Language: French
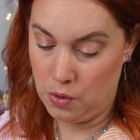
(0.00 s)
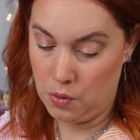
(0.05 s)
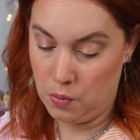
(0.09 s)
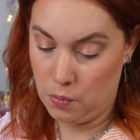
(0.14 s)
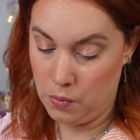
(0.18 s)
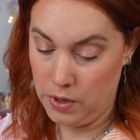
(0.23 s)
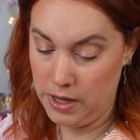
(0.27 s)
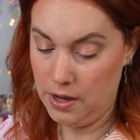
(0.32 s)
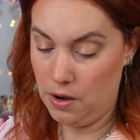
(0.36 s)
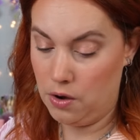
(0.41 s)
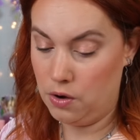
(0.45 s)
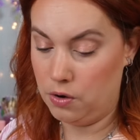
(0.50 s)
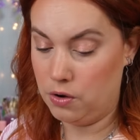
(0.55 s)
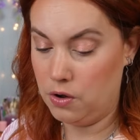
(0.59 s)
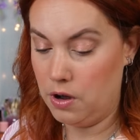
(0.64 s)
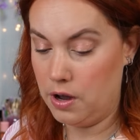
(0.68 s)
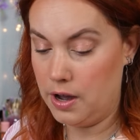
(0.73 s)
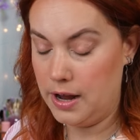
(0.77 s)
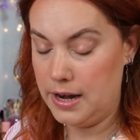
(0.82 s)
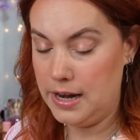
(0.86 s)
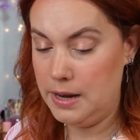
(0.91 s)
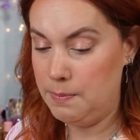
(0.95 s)
Oui,
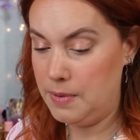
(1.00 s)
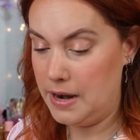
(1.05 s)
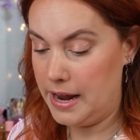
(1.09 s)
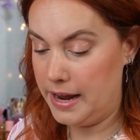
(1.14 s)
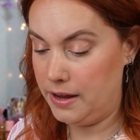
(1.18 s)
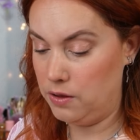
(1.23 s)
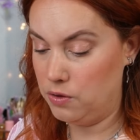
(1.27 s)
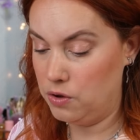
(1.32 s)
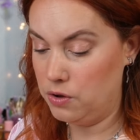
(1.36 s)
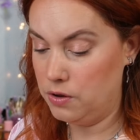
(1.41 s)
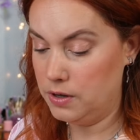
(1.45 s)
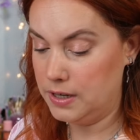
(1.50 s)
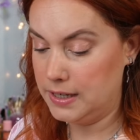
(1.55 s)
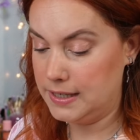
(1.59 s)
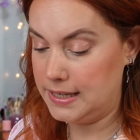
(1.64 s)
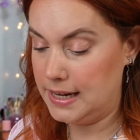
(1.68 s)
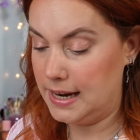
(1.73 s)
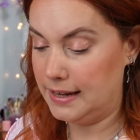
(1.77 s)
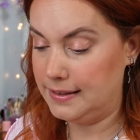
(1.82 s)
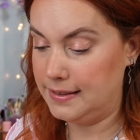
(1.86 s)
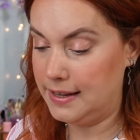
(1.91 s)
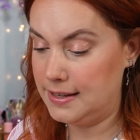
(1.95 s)
encore un lip liner et
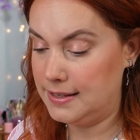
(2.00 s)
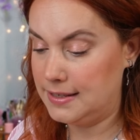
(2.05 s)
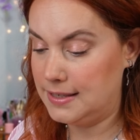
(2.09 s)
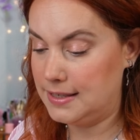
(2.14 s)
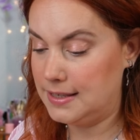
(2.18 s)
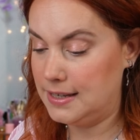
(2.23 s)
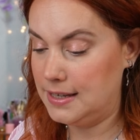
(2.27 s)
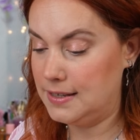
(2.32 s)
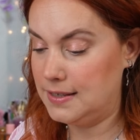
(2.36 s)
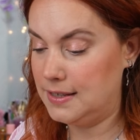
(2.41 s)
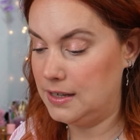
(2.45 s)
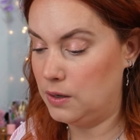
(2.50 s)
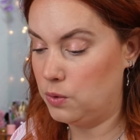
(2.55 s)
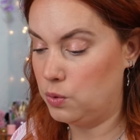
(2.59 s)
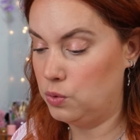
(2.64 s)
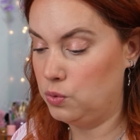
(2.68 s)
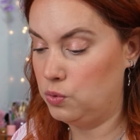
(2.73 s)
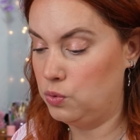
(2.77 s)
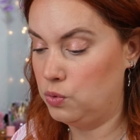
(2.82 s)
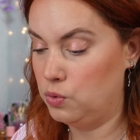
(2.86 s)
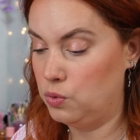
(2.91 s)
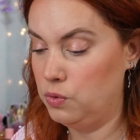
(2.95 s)
c'est la teinte
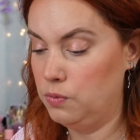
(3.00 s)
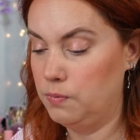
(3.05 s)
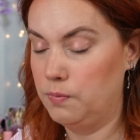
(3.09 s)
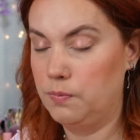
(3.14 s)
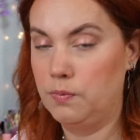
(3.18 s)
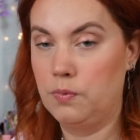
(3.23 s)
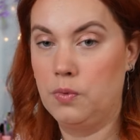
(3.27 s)
C02.